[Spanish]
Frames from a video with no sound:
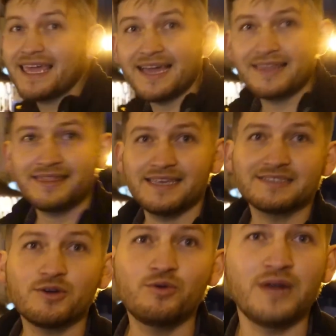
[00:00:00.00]

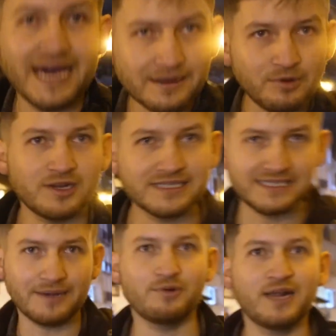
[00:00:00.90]
gigantesco, un árbol que se
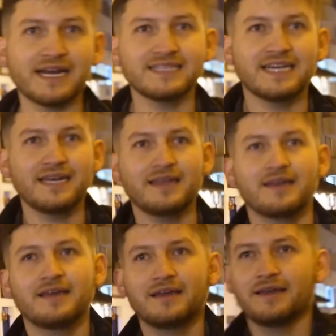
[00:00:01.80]
llama un arrayán,
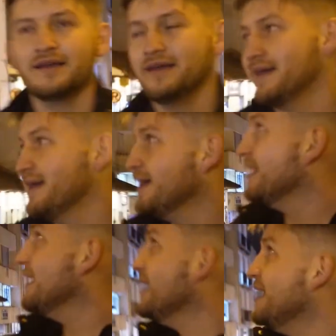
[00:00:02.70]

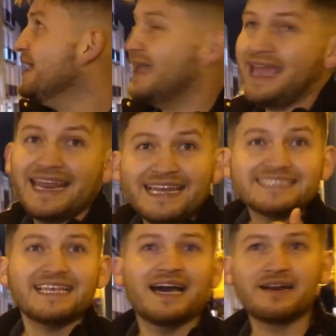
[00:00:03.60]
y en
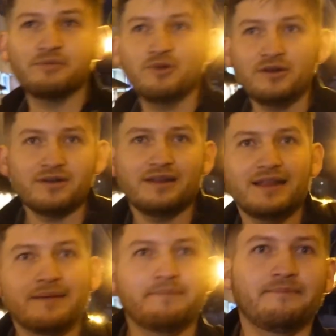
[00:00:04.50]
ese árbol
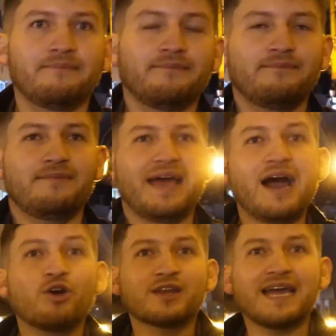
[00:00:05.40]

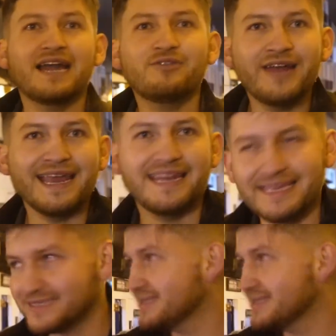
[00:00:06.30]
ahorcaron a Inés,